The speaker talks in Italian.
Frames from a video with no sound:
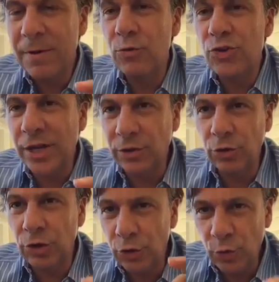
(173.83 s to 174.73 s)
per un
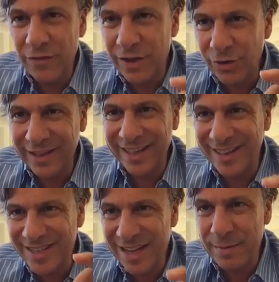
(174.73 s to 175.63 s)
gettito di
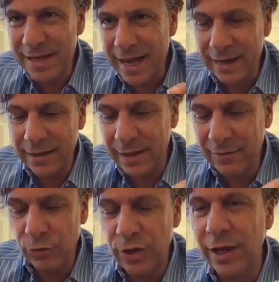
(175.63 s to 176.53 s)
2,36 miliardi, il
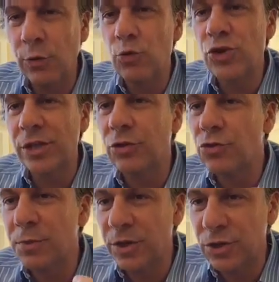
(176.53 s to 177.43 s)
che vuol dire con un gettito
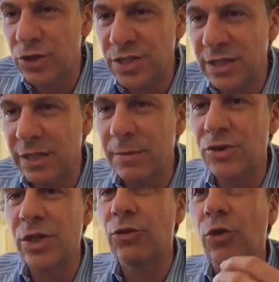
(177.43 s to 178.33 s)
superiore al
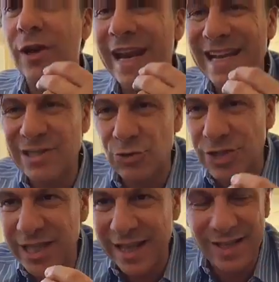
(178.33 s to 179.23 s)
17%. La
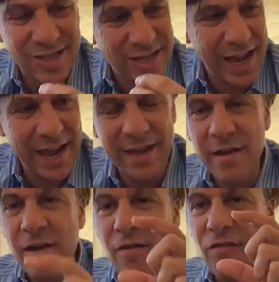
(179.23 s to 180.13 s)
sostanza è
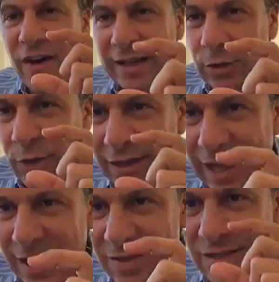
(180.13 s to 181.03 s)
fate una
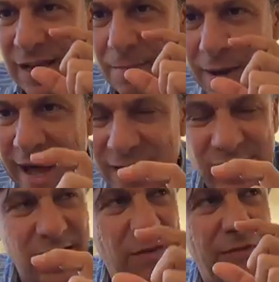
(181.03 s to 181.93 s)
tassa
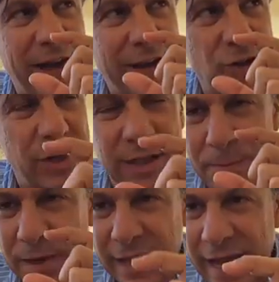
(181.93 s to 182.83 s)
bassa e facile da
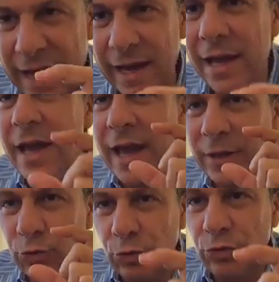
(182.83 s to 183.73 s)
applicare
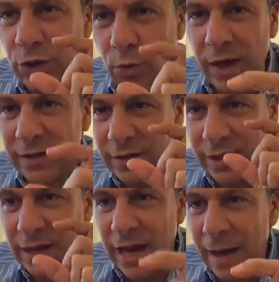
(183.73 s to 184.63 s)
e tutti
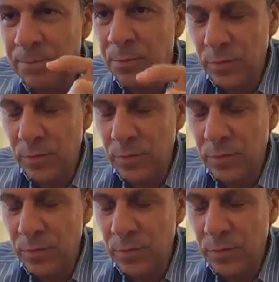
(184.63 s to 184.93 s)
quanti la